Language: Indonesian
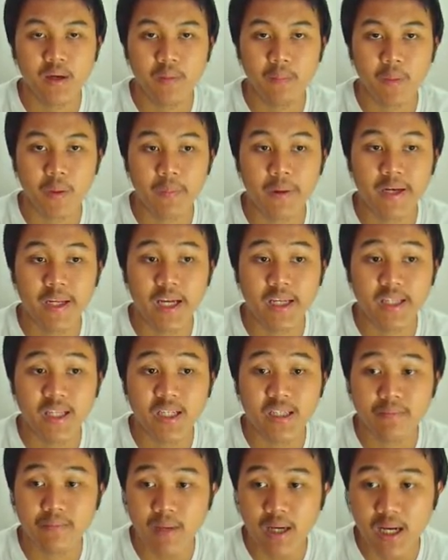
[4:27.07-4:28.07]
Perbandingannya
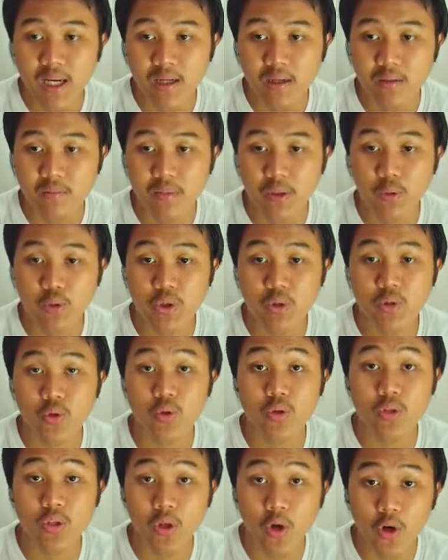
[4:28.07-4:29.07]
5, berikutnya
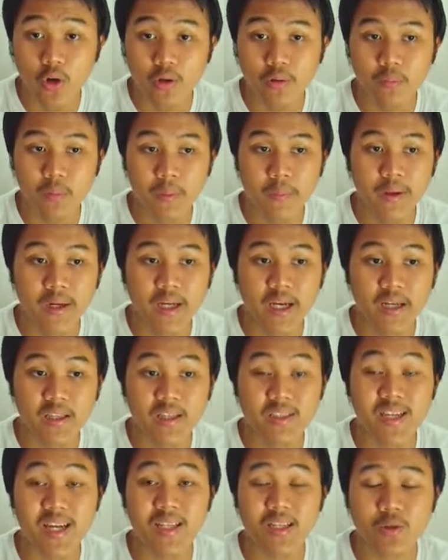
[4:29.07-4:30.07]
untuk Tron perbandingannya
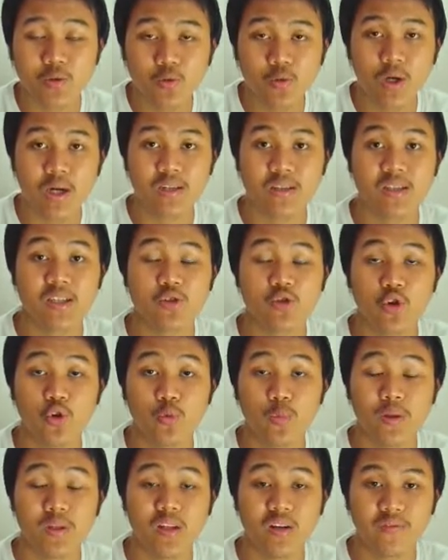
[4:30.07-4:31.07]
1, artinya
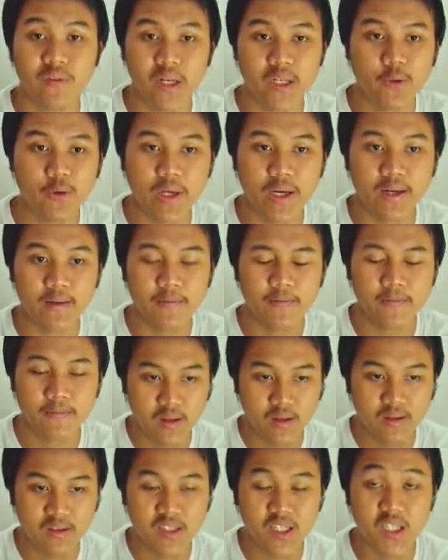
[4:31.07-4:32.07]
cukup under value ya.
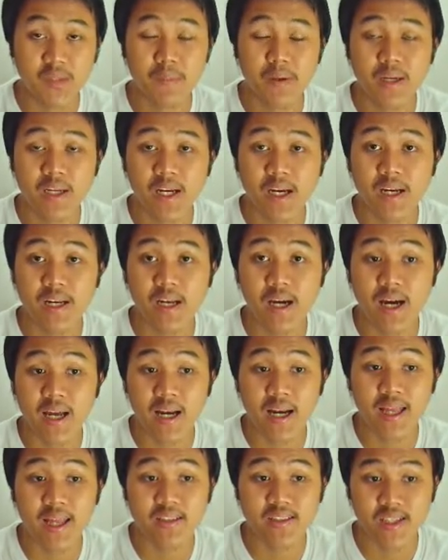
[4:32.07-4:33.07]
Jika dibandingkan dengan
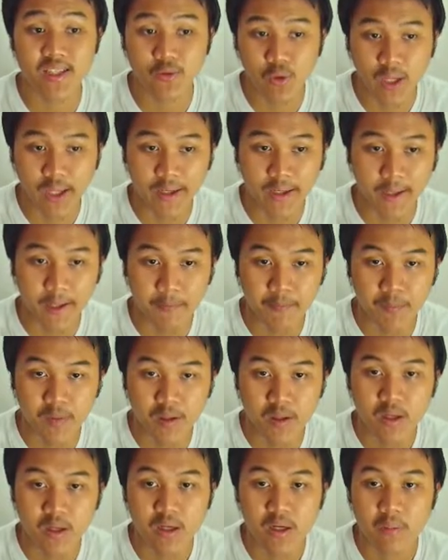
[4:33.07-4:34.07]
layer 1 lainnya.
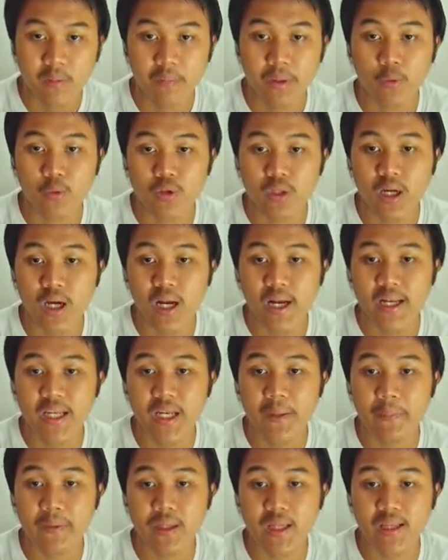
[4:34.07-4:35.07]
Berikutnya kalian
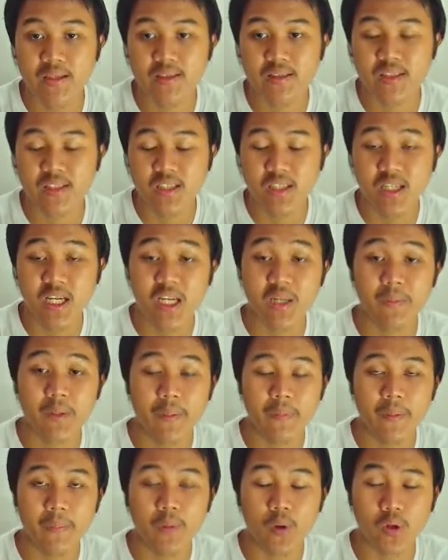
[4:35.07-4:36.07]
dapat lihat di sini ada
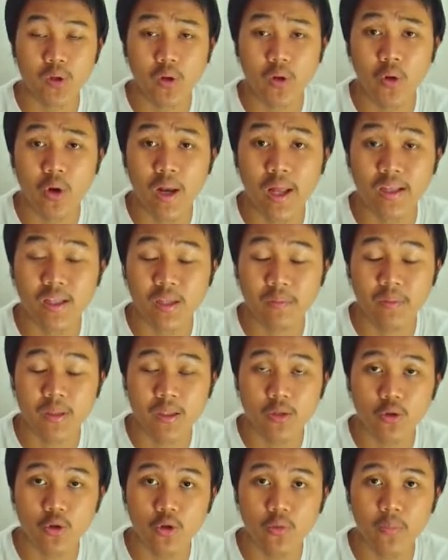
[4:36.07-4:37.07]
beberapa protokol yang
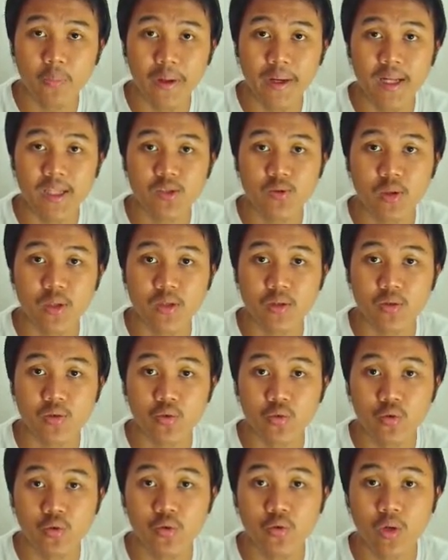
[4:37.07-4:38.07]
terbentuk pada
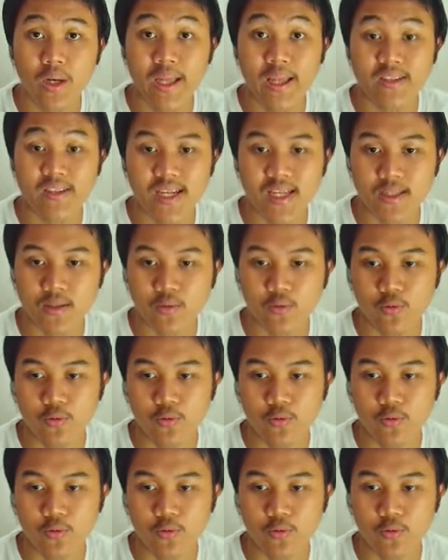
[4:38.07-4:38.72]
suatu layer 1